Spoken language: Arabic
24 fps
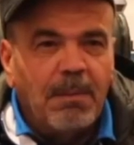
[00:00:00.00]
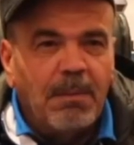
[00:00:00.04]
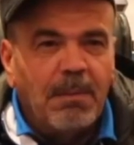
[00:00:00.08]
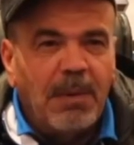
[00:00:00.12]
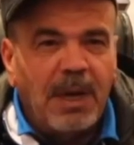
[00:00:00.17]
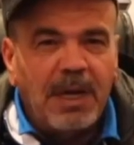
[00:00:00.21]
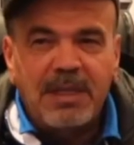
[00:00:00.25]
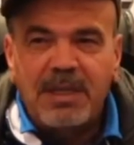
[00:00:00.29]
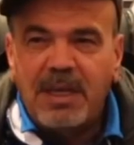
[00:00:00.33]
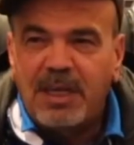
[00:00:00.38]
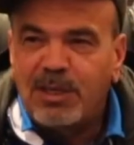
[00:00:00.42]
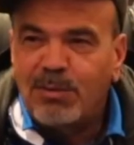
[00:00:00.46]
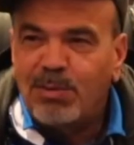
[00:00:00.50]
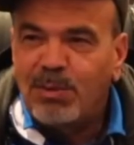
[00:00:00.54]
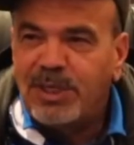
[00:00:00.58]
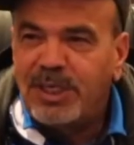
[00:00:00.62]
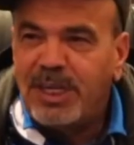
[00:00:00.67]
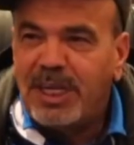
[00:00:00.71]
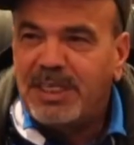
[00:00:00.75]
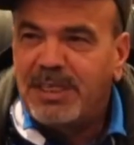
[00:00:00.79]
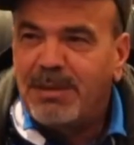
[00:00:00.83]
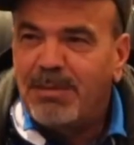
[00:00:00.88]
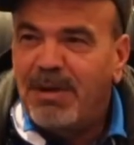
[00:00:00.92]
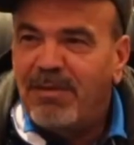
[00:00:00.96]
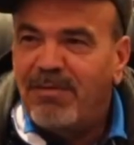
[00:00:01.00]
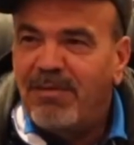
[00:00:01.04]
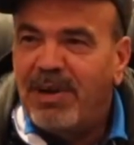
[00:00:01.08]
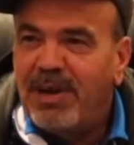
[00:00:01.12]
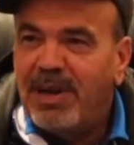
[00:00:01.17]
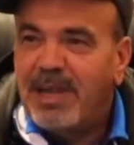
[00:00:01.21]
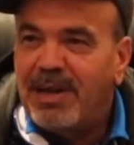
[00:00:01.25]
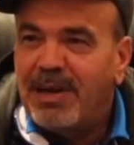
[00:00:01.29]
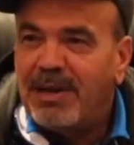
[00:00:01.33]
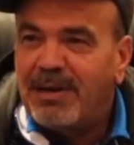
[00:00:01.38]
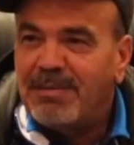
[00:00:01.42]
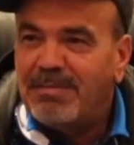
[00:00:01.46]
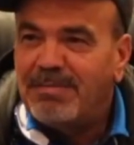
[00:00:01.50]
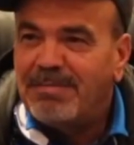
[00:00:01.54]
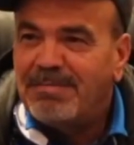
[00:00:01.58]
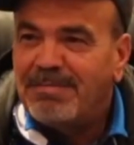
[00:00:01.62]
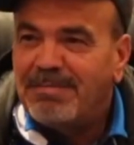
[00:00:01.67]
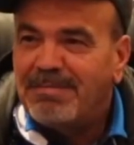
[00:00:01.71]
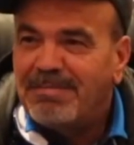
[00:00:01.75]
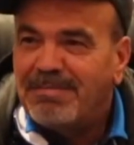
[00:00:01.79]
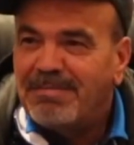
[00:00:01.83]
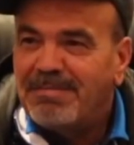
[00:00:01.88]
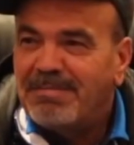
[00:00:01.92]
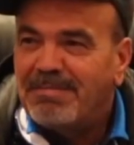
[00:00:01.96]
ما قدرش باش نحسبها في الاخر
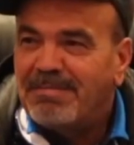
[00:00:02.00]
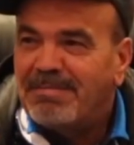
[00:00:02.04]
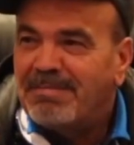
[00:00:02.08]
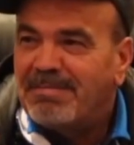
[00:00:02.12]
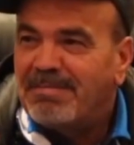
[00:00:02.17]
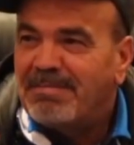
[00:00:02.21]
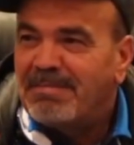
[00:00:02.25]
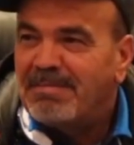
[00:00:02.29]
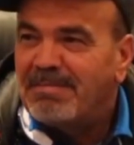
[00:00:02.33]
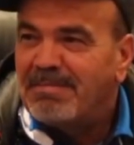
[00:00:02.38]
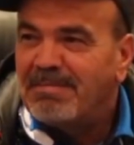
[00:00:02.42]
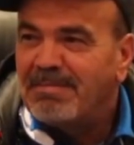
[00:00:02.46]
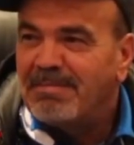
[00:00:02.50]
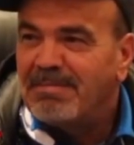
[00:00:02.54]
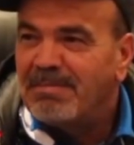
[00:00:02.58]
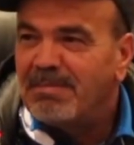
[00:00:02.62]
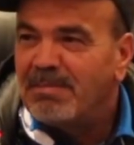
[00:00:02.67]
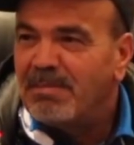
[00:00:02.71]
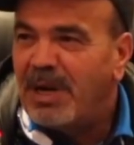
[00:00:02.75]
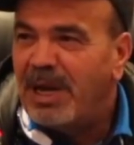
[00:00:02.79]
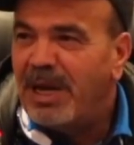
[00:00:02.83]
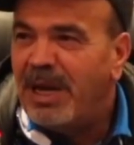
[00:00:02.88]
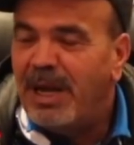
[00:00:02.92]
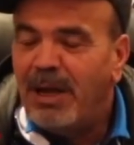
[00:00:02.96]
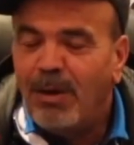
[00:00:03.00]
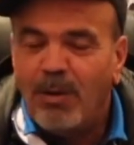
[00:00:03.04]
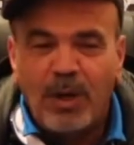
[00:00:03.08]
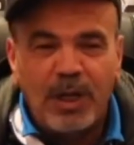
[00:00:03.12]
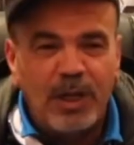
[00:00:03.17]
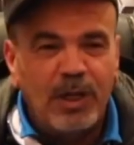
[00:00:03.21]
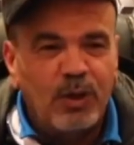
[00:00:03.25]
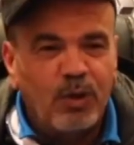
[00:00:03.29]
معناها وقت